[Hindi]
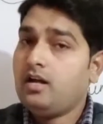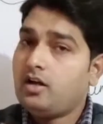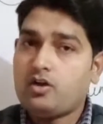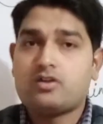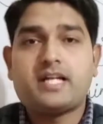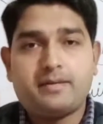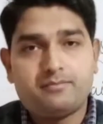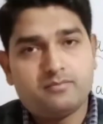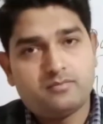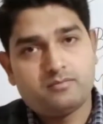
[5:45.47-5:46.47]
लॉन्ग टाइम
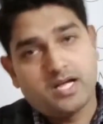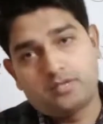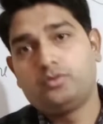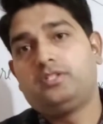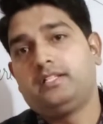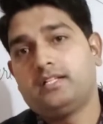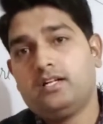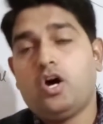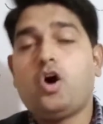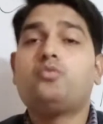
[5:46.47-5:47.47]
बाद होती हैं
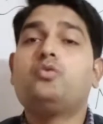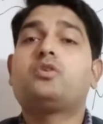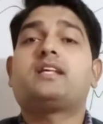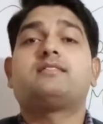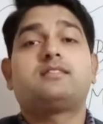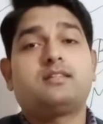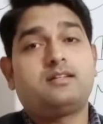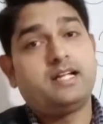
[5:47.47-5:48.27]
और वो कैंसर